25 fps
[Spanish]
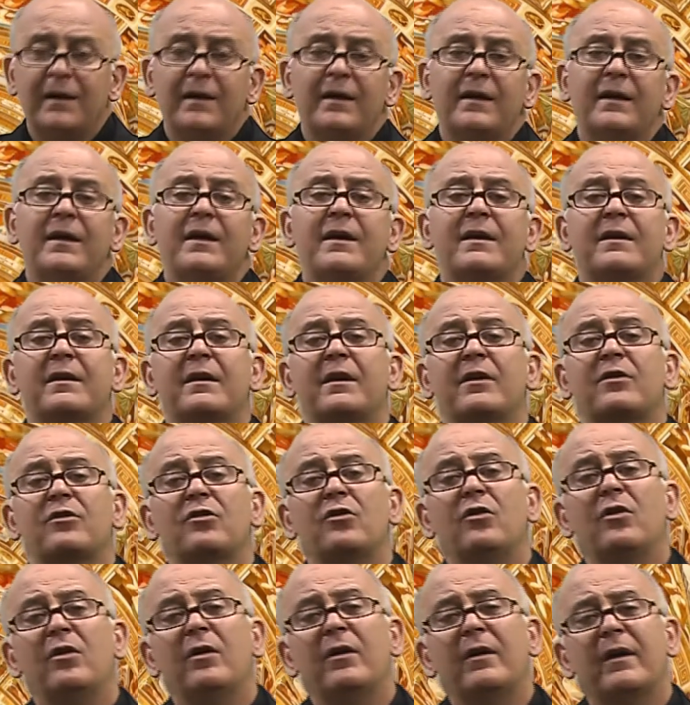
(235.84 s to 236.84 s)

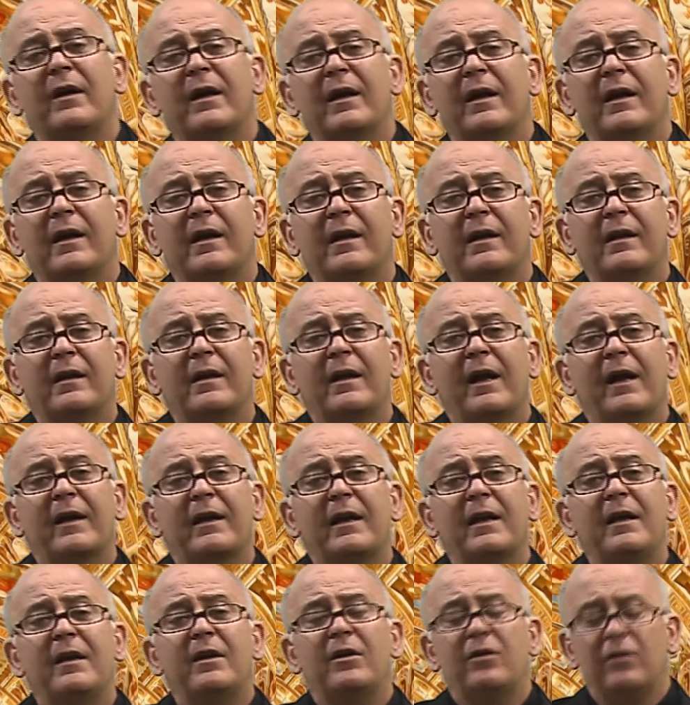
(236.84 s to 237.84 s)
Ingresó en las,
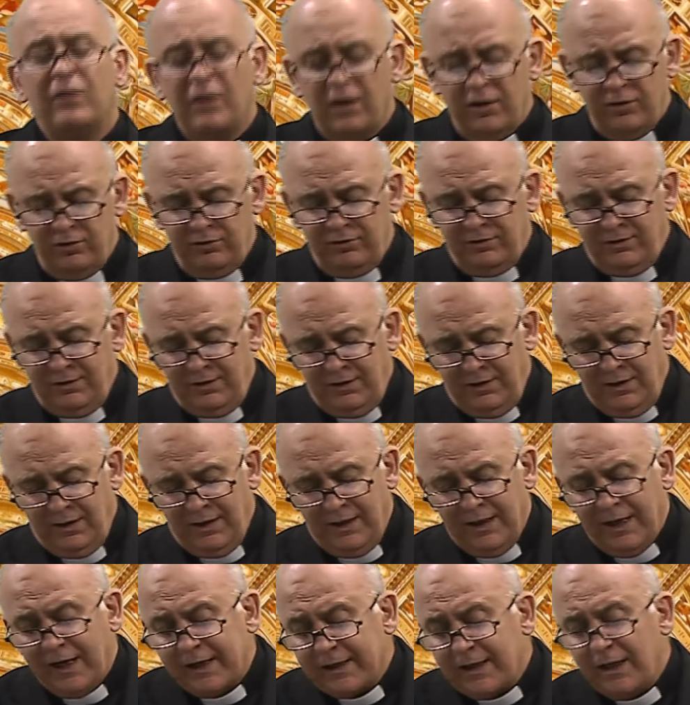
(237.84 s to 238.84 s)

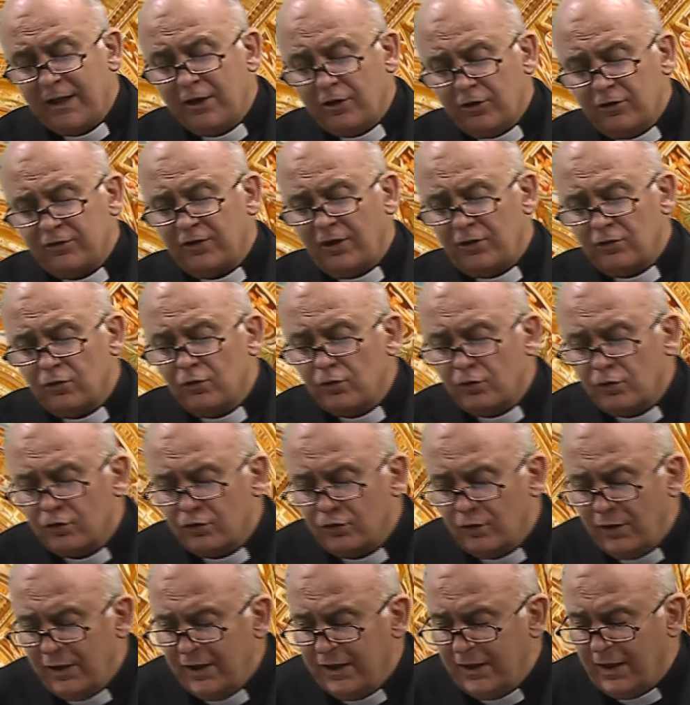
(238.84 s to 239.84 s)
en las religiosas
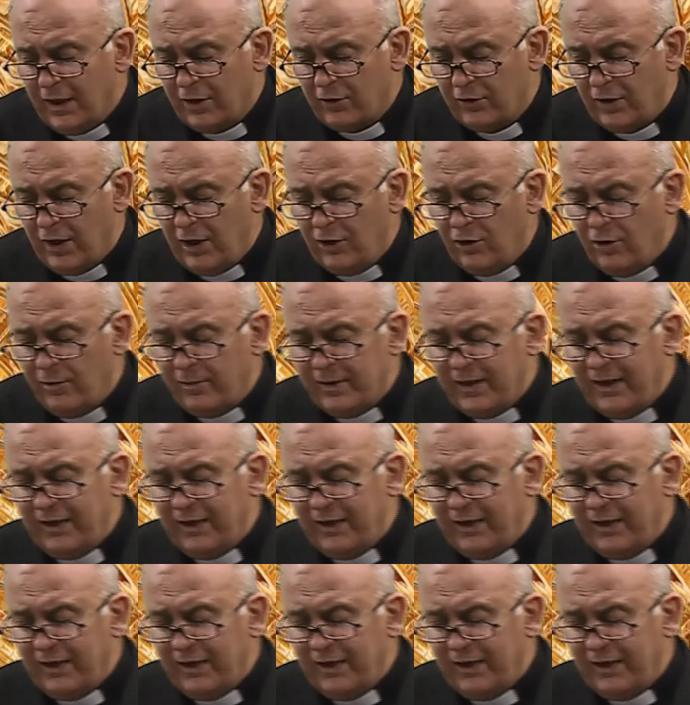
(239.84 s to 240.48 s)
ursulinas con el nombre de